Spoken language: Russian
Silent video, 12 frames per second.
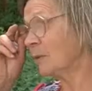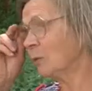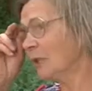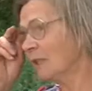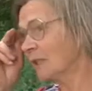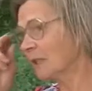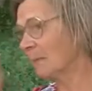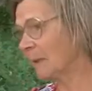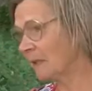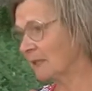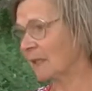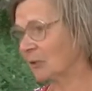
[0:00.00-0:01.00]
Но некоторые
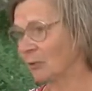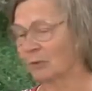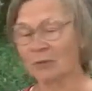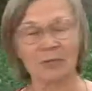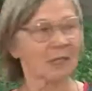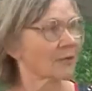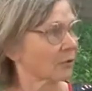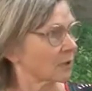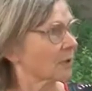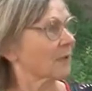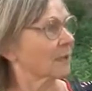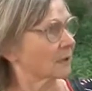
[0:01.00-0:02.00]
палатки, которые вот здесь вот
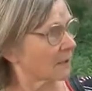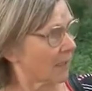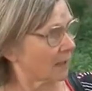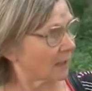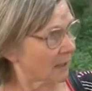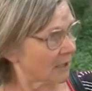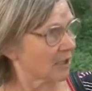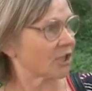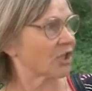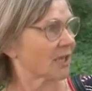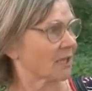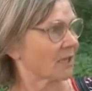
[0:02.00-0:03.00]
закрылись
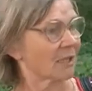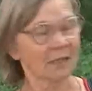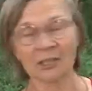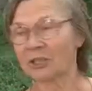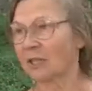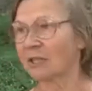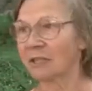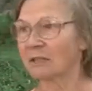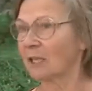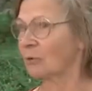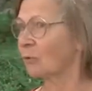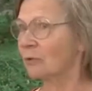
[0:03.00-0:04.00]
сейчас, значит, они
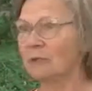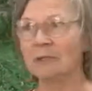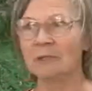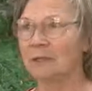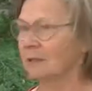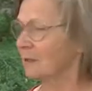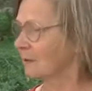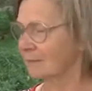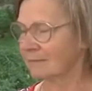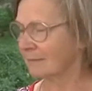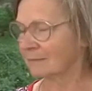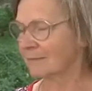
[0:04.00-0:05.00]
торгуют
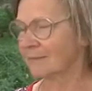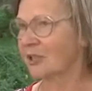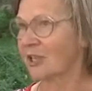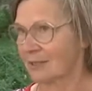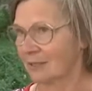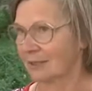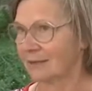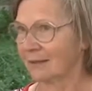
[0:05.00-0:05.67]
нечестно